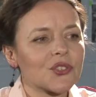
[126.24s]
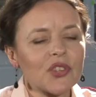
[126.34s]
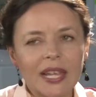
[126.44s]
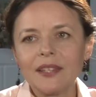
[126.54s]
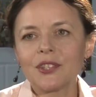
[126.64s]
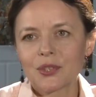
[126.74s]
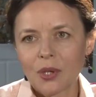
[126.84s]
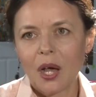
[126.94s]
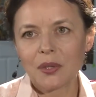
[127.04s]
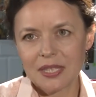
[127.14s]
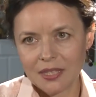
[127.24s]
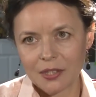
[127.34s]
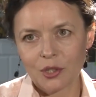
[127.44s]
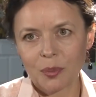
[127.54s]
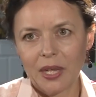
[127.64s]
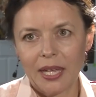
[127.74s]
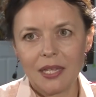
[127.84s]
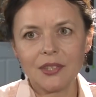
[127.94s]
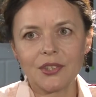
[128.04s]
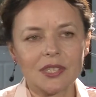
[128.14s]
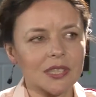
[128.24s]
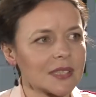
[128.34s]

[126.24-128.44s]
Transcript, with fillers: ständig zu Hause im Gespräch.